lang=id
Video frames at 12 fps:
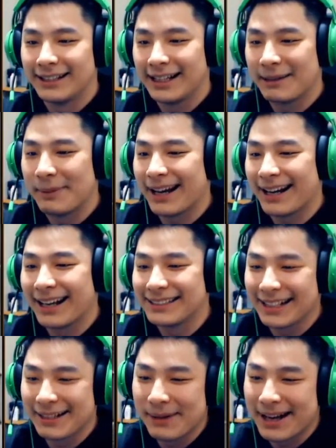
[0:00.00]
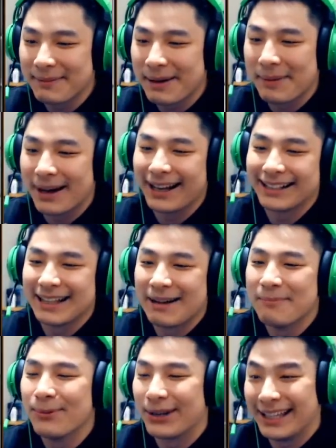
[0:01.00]
Dan kebanyakan kasih remah-remah makin
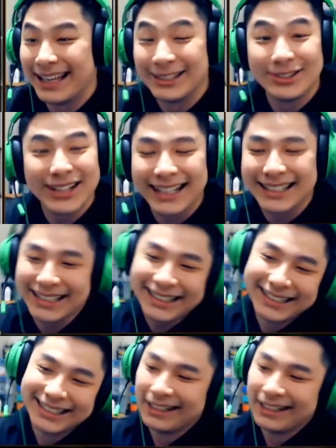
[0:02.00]
kecampur. Iya juga sih.